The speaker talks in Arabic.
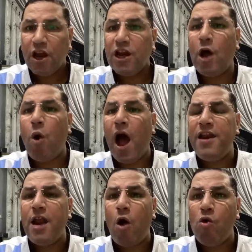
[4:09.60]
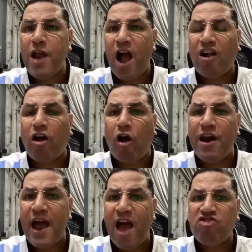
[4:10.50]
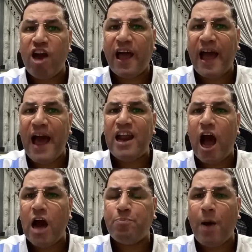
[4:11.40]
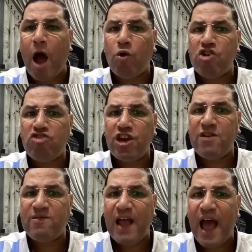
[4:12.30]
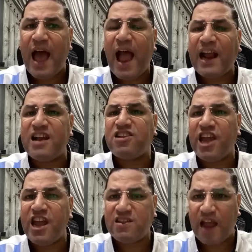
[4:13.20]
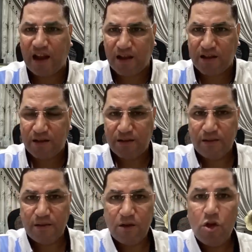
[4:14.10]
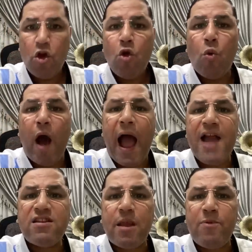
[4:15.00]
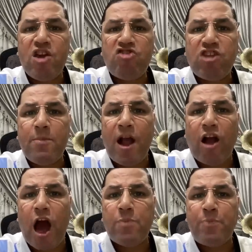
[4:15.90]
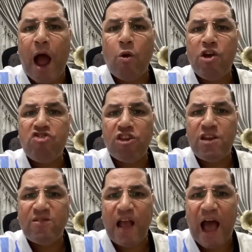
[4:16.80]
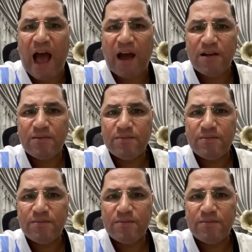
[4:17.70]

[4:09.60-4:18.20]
لو ان هناك قناه شغاله 24 ساعه كانت تهدك وحد بيشتمك 24 ساعه